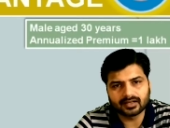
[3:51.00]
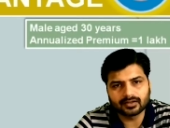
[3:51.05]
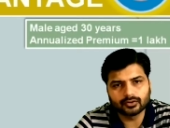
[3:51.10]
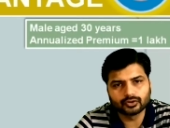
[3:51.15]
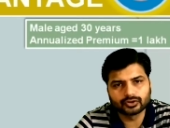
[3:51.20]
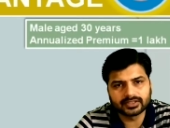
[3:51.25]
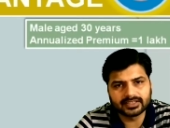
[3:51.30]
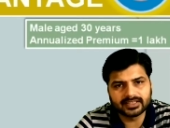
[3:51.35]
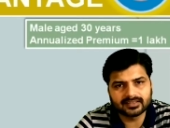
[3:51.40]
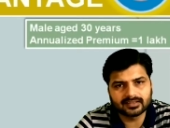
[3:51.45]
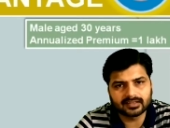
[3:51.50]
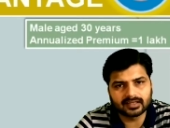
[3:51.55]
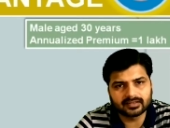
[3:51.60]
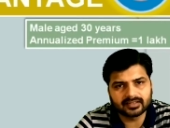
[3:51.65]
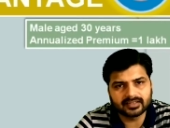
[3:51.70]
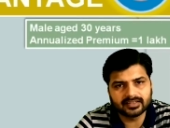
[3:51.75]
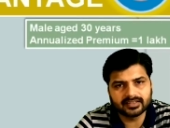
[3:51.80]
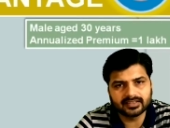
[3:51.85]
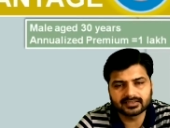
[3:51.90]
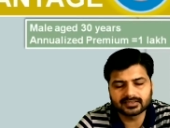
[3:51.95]
अगर उसकी ये
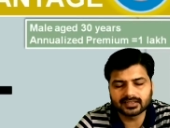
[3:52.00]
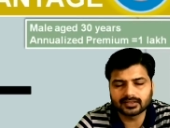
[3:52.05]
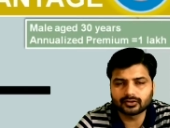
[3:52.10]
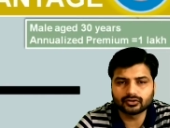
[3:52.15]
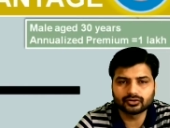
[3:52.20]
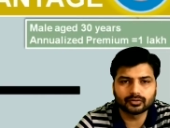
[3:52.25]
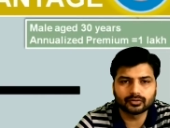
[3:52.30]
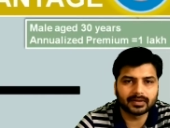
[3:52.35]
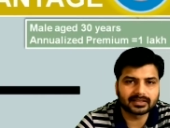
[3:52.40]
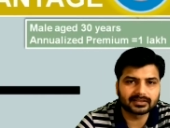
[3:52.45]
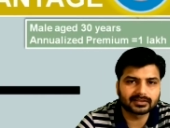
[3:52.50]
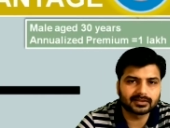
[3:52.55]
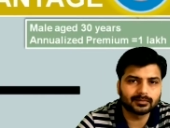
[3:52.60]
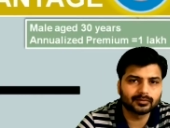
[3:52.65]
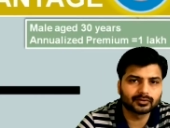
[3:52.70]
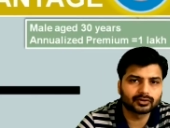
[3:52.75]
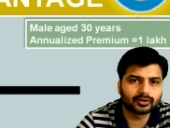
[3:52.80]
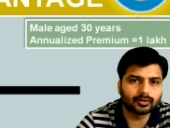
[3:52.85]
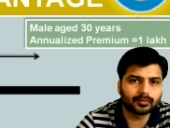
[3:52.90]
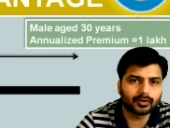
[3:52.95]
थर्टी ईयर्स है तो जो मैक्सिमम
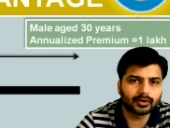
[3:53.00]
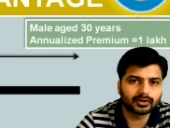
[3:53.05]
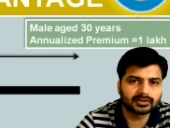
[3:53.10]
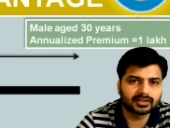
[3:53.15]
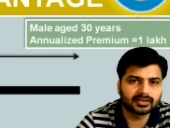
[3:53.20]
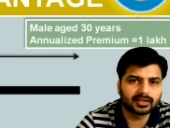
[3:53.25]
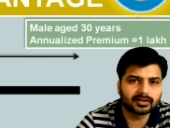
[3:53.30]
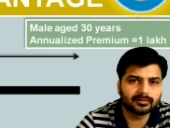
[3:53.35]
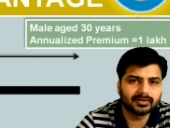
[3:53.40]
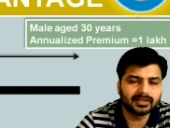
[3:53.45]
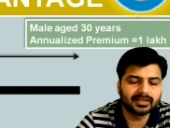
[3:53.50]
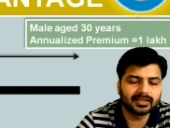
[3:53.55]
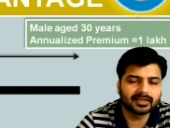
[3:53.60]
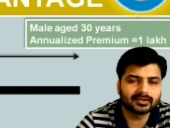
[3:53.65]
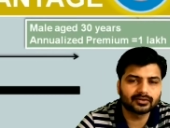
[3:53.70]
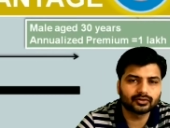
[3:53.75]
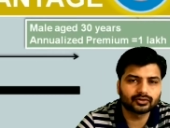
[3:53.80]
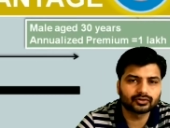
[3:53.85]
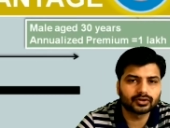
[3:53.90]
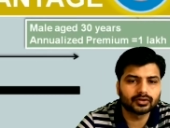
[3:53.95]
उसको पॉलिसी टर्म मिलेगा
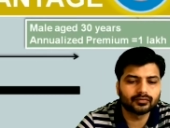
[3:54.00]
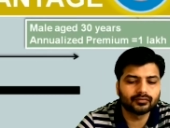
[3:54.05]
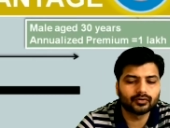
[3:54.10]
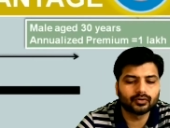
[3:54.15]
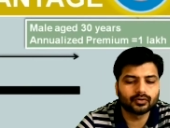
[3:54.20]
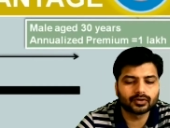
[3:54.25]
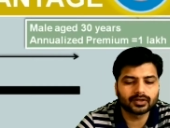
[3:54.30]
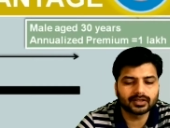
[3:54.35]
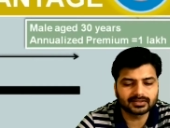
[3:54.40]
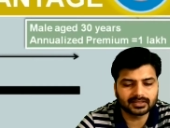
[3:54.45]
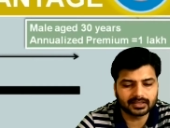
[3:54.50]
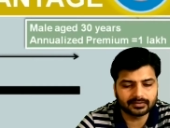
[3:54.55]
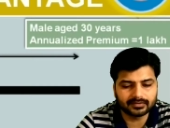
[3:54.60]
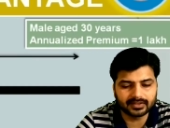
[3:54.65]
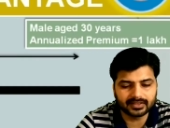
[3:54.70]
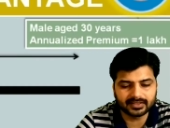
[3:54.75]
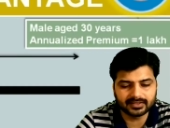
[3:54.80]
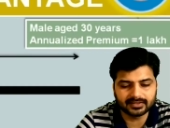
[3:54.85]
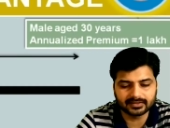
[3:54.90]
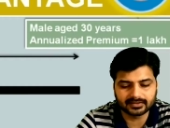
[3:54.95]
दोस्तों वो होगा
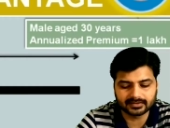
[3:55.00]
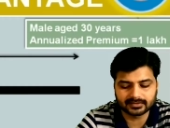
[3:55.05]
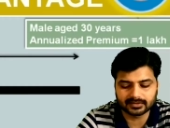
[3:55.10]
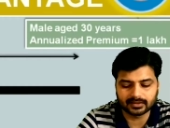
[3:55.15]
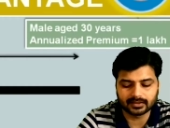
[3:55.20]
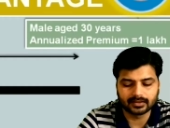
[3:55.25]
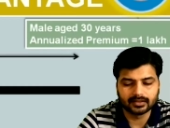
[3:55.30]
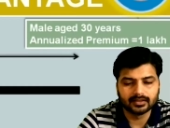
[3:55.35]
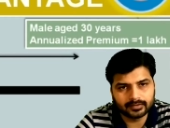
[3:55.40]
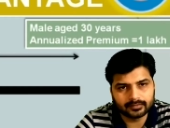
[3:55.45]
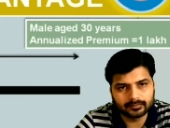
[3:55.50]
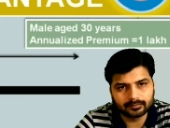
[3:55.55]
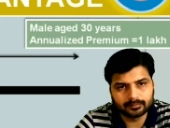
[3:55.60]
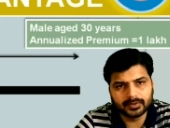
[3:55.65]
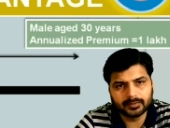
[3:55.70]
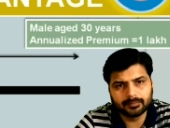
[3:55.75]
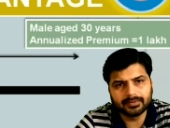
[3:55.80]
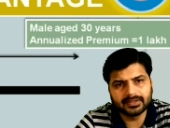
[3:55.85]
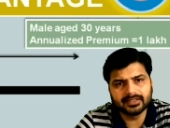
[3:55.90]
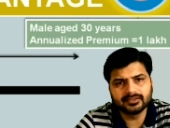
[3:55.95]
सेवेंटी ईयर्स का
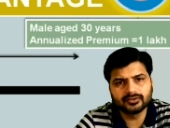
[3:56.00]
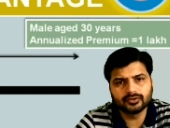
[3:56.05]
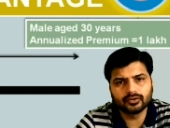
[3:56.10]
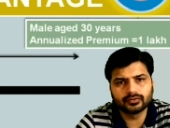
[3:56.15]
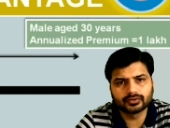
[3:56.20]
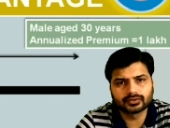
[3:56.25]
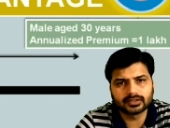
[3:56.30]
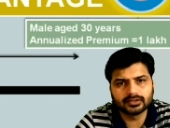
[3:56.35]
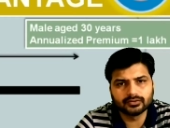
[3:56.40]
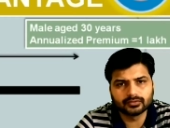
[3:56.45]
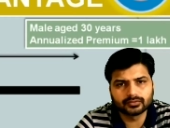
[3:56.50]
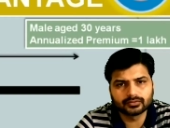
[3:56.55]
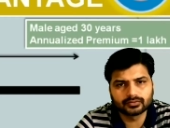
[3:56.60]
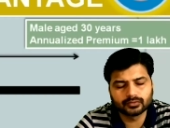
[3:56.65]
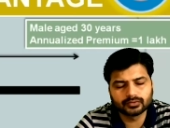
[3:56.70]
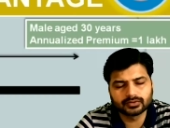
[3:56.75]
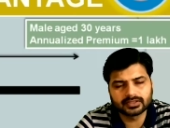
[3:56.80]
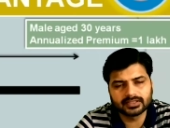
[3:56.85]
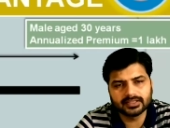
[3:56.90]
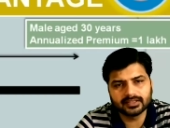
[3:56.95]
पीपीटी जो उसने यूज
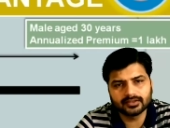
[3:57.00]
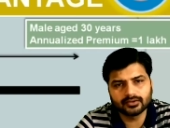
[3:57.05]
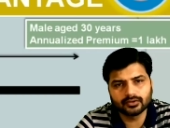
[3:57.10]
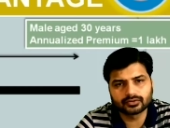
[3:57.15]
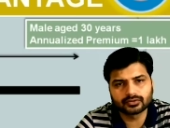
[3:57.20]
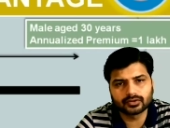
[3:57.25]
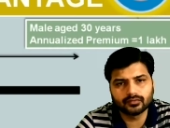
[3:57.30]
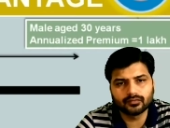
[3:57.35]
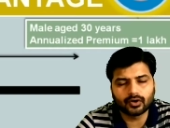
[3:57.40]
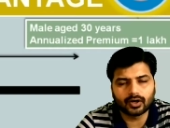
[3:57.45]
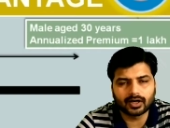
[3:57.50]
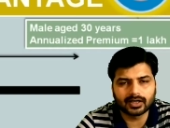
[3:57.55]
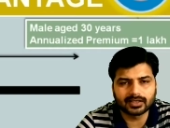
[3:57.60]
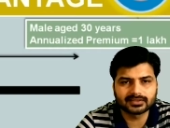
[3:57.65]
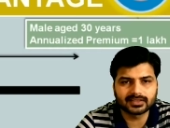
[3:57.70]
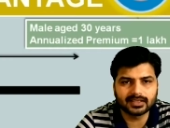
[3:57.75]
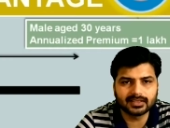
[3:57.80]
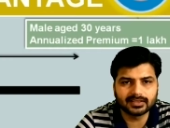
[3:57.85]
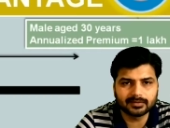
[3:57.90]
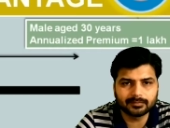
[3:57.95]
चूज की है दोस्तों वो आठ
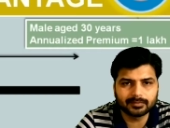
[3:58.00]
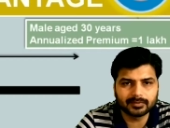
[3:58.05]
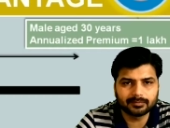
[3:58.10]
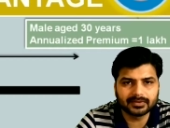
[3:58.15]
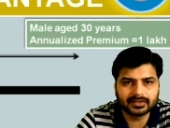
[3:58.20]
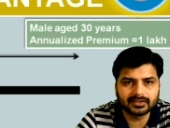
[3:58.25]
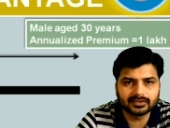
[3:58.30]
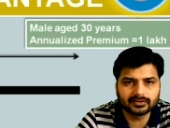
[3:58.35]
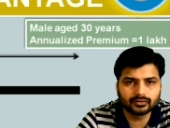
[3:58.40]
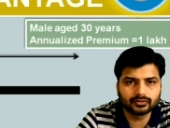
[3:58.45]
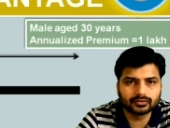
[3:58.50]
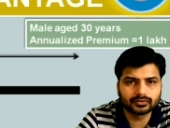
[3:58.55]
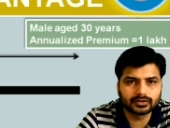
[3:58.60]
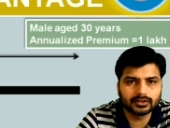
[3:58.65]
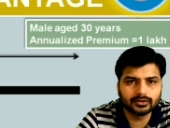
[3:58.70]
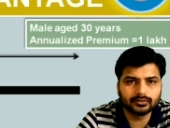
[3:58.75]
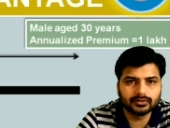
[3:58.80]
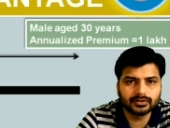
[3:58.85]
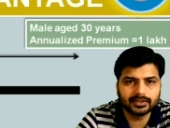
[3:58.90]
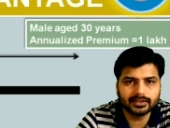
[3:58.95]
साल की पीपीटी चूज की
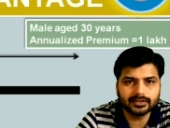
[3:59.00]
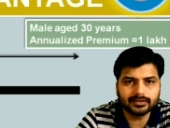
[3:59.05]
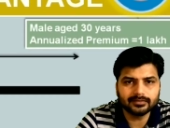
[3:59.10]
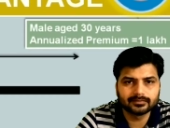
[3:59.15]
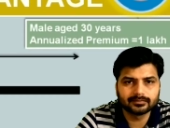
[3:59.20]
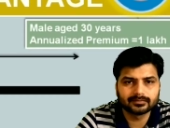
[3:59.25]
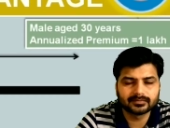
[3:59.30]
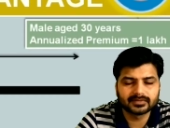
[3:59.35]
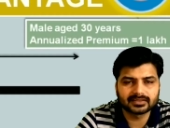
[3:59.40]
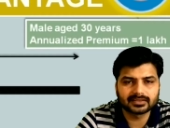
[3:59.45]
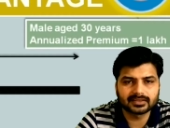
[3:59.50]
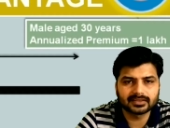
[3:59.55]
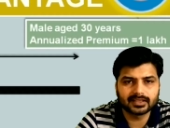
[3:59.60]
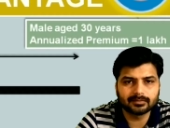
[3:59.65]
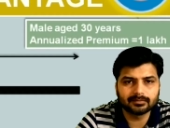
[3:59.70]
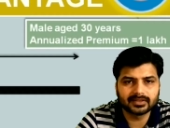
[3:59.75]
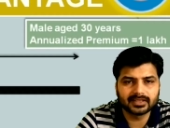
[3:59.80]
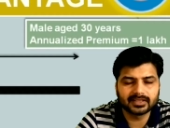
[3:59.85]
हुई है जैसे कि हम